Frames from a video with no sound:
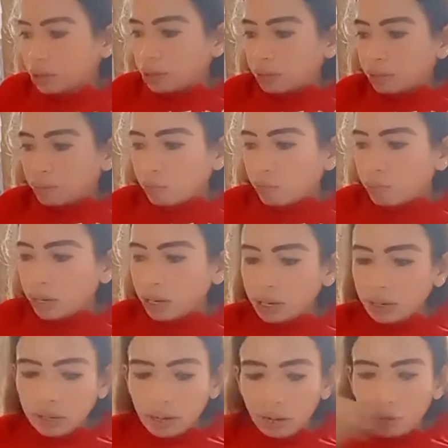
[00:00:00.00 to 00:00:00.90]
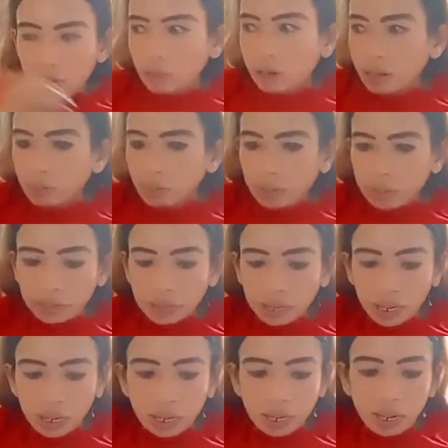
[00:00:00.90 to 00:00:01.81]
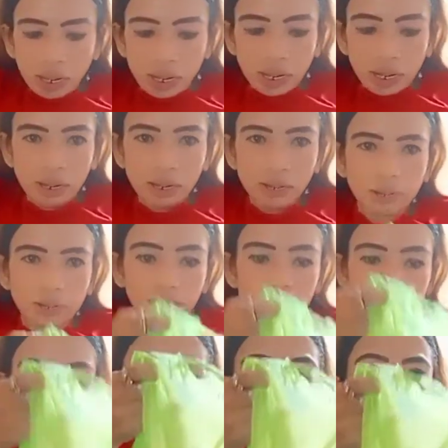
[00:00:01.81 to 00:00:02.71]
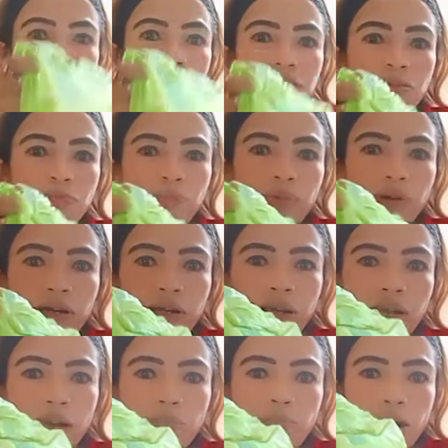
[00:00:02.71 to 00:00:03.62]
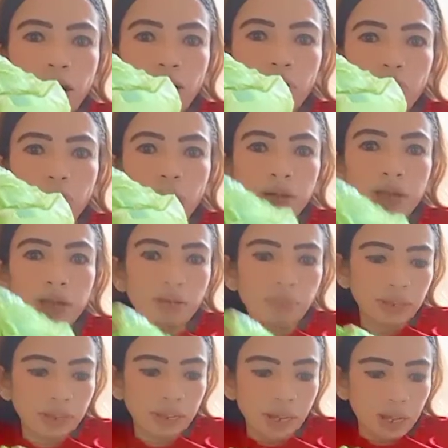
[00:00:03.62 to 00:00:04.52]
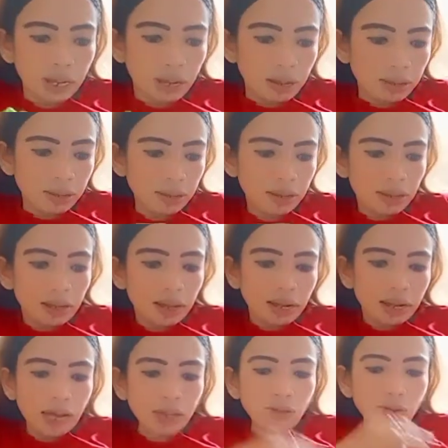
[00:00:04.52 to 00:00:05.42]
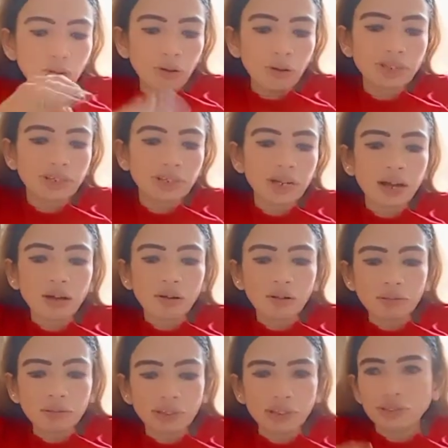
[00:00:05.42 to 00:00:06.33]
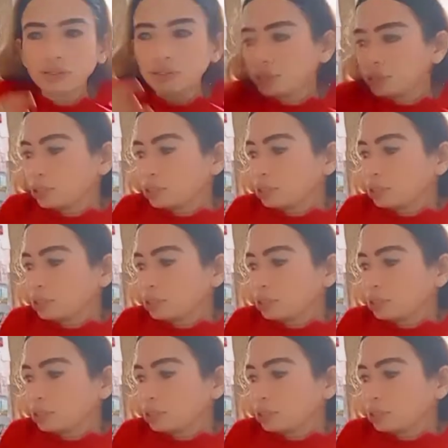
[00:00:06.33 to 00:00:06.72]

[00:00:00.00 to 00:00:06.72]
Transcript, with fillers: Bumili din ako ng mantika kasi magre-repack ako mamaya ng mantika. Katol, saka conditioner.